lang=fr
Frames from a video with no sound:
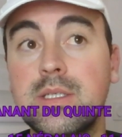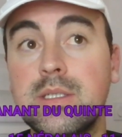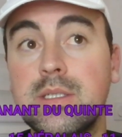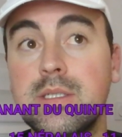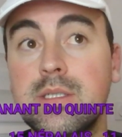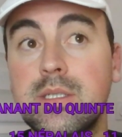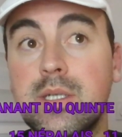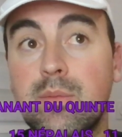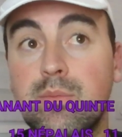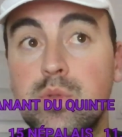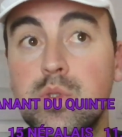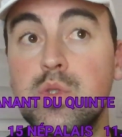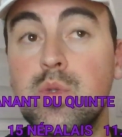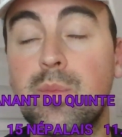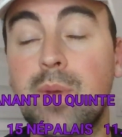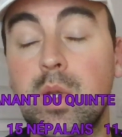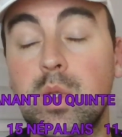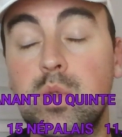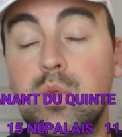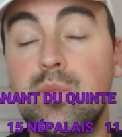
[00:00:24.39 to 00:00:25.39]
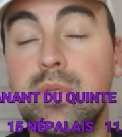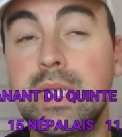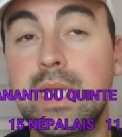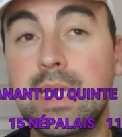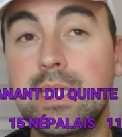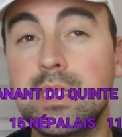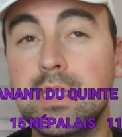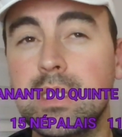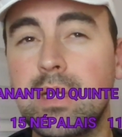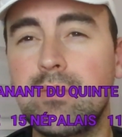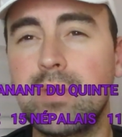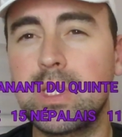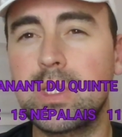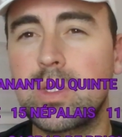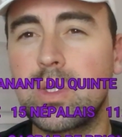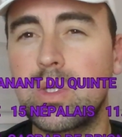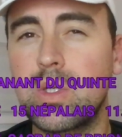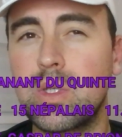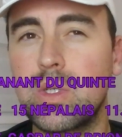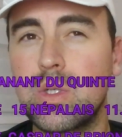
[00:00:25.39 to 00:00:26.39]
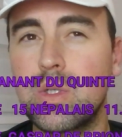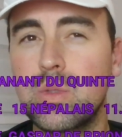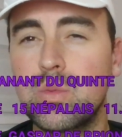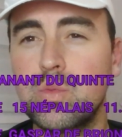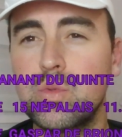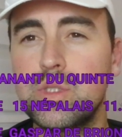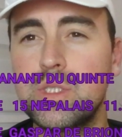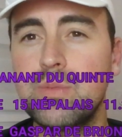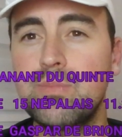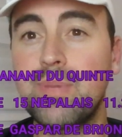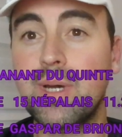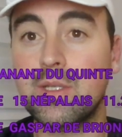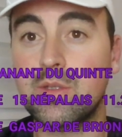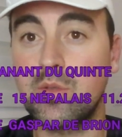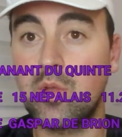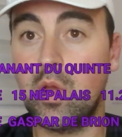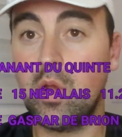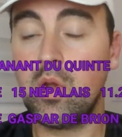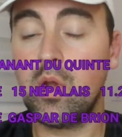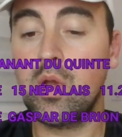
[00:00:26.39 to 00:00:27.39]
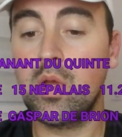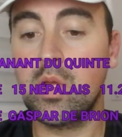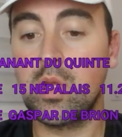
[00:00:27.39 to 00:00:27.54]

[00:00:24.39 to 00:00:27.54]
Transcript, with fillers: Euh, en plus on prend le couplet gagnant avec euh, Woody Partner.